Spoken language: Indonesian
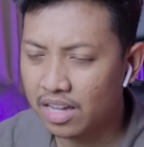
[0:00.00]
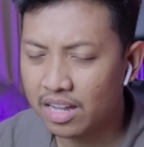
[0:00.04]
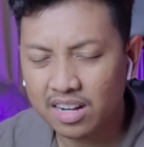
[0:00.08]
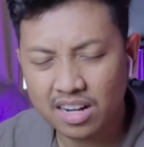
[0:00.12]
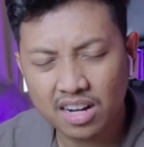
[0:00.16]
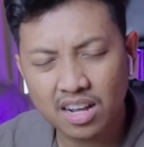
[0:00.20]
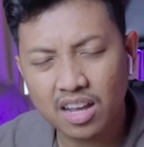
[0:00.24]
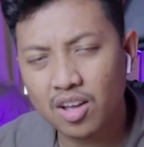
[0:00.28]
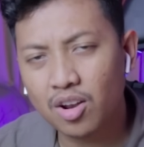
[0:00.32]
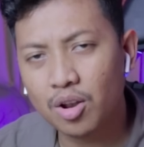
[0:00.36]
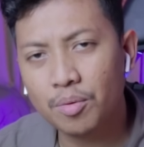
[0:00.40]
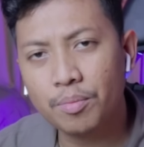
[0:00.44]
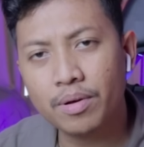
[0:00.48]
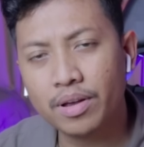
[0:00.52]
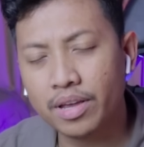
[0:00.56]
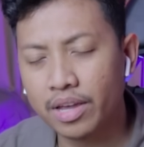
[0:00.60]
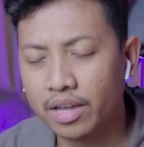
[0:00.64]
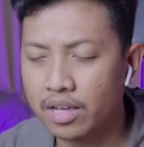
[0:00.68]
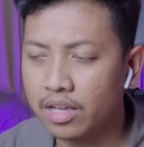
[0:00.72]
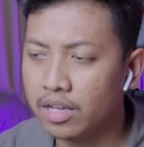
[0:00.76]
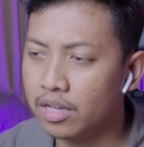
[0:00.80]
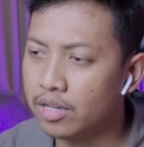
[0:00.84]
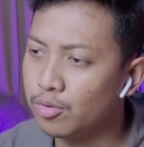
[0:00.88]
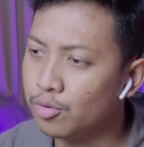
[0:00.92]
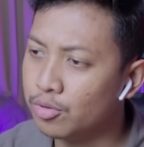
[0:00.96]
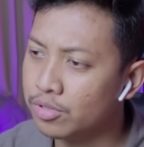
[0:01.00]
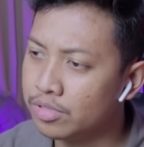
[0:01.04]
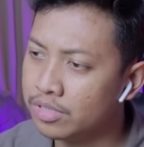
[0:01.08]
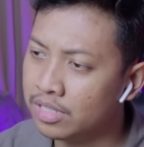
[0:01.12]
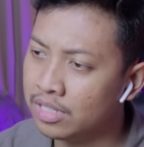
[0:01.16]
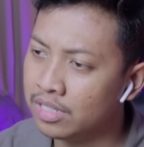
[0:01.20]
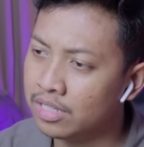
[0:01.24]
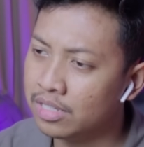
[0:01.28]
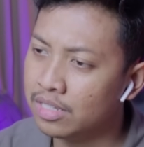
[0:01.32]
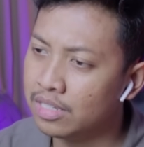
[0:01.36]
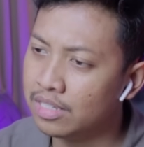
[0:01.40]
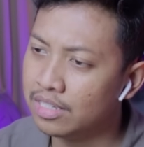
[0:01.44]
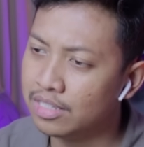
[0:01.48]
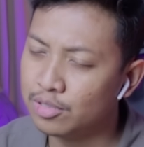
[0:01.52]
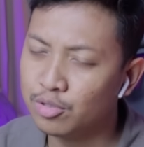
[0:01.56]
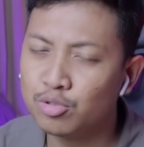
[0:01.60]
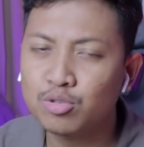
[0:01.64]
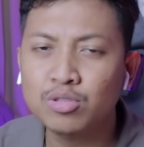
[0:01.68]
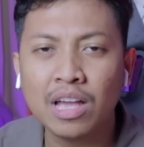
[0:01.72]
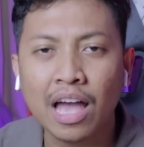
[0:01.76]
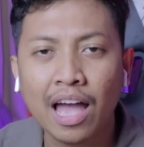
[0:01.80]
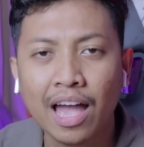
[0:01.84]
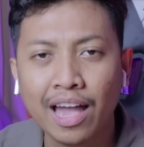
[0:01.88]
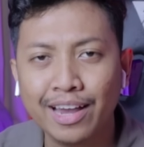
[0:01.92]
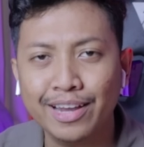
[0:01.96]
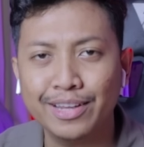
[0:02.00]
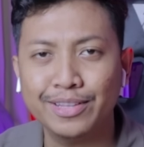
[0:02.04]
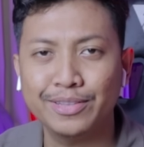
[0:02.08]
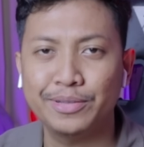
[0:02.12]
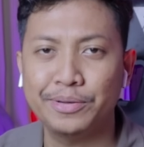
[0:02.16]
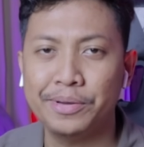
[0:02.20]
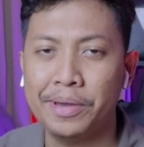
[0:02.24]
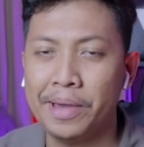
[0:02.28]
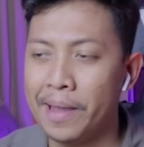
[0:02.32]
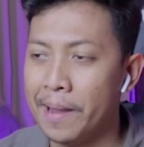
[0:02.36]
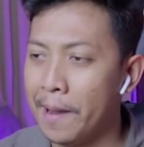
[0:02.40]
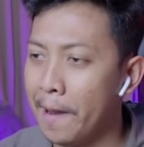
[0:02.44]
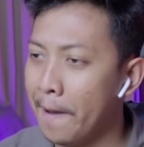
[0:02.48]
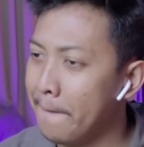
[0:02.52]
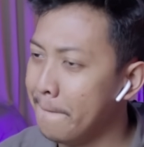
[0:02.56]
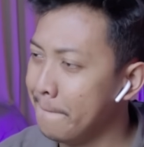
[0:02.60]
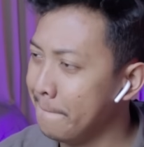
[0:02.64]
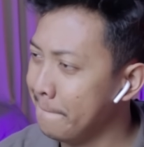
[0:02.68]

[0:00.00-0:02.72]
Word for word: Karena kalau pakai ke kursi susah gitu ya.